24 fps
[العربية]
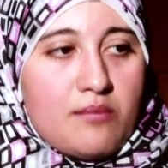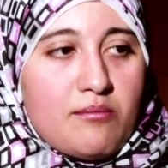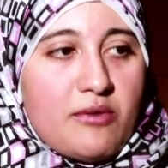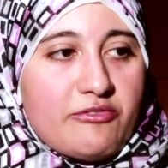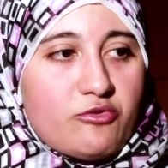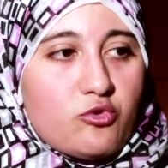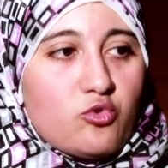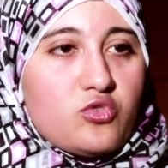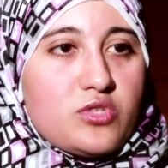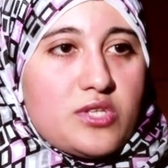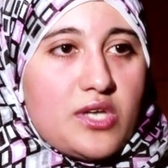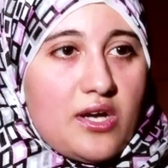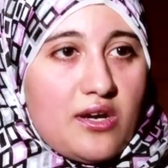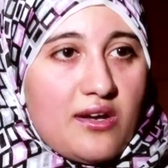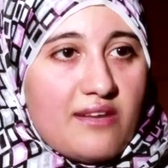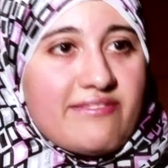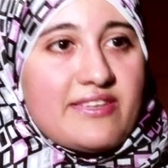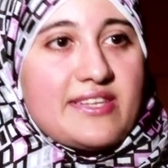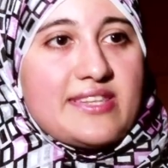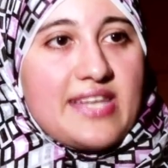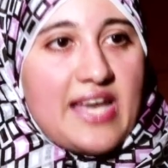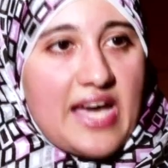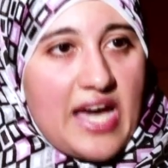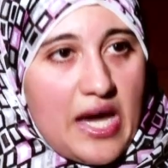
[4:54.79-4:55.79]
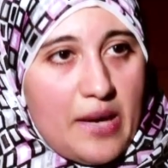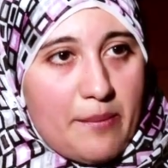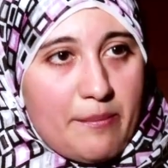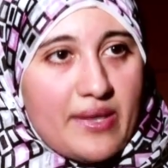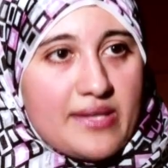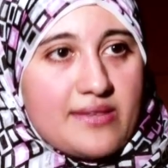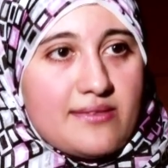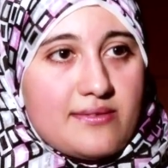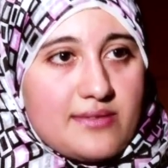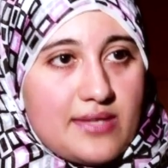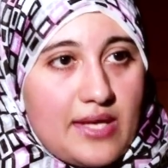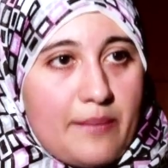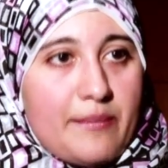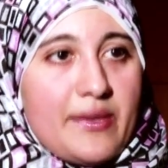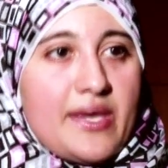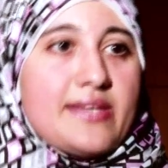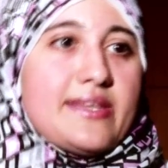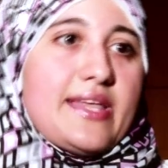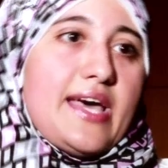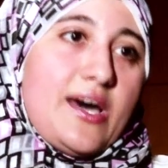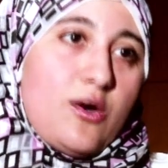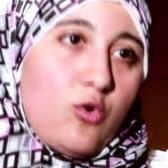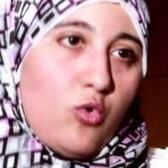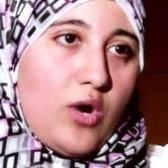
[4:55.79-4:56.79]
المفروض تعرف ان احمد
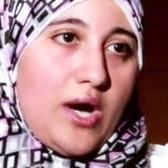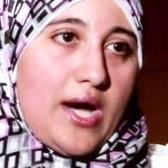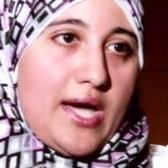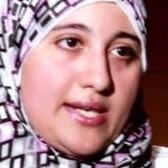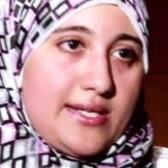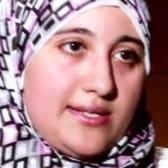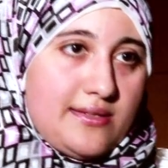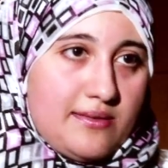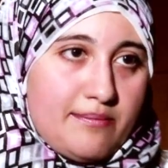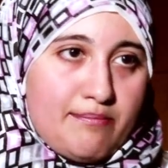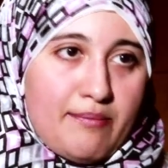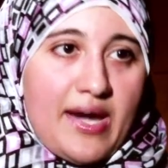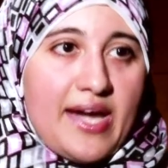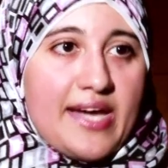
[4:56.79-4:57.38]
كمان اخو علي